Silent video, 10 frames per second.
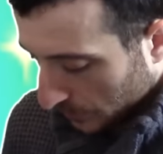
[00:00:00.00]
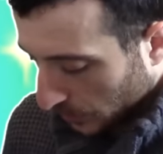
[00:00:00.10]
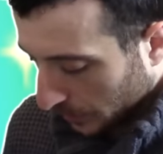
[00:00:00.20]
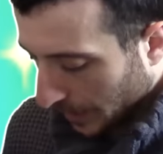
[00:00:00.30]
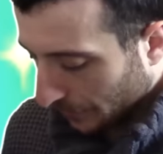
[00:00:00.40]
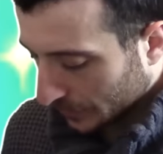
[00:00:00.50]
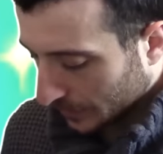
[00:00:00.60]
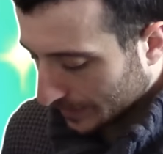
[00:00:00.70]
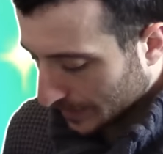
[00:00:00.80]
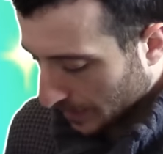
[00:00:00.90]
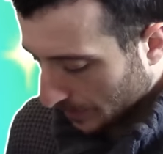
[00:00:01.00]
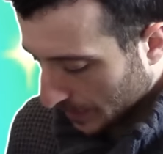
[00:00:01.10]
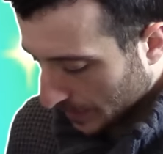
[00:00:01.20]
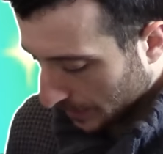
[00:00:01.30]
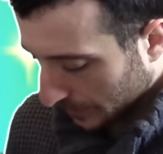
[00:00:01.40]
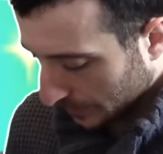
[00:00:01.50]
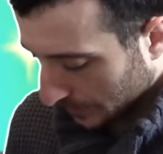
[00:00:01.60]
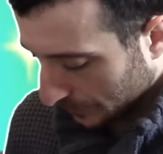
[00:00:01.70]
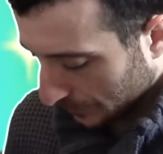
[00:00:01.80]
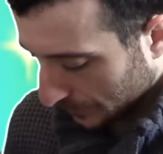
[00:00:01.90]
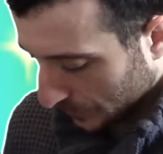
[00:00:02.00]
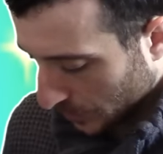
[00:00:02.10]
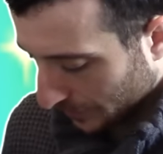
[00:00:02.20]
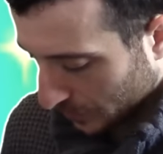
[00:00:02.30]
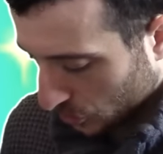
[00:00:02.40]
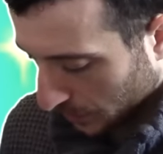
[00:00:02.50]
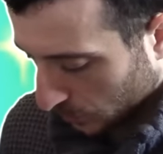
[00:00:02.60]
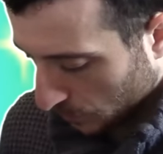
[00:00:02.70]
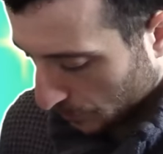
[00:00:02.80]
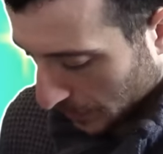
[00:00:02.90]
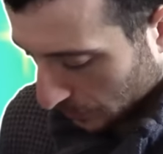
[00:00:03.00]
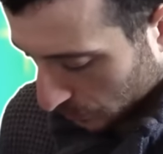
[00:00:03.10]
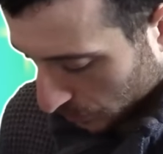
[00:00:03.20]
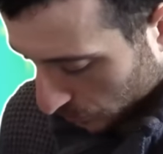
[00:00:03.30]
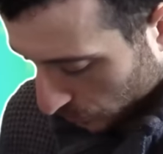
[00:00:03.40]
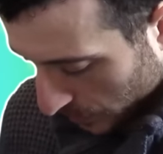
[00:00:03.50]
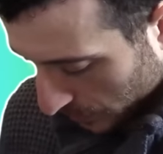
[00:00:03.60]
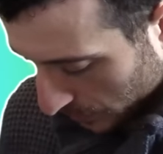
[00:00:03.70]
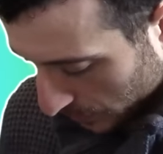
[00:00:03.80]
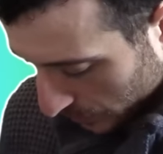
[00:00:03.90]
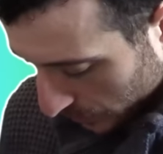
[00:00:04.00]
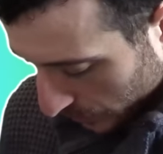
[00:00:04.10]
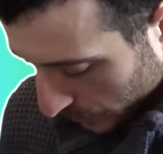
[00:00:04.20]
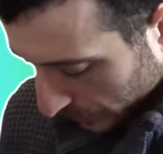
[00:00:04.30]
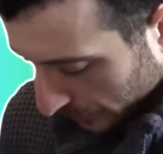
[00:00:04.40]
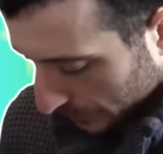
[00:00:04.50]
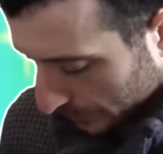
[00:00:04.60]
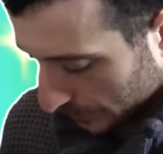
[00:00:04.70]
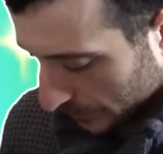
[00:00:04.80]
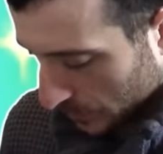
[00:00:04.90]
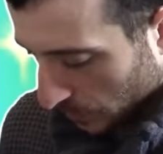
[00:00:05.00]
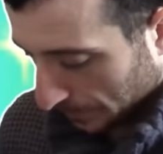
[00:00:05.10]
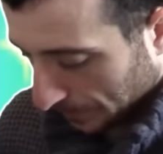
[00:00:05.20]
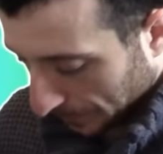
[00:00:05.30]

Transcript: Ok, ho fatto cascare la pignatta. Ce la faccio a colpirle tutte e due? No.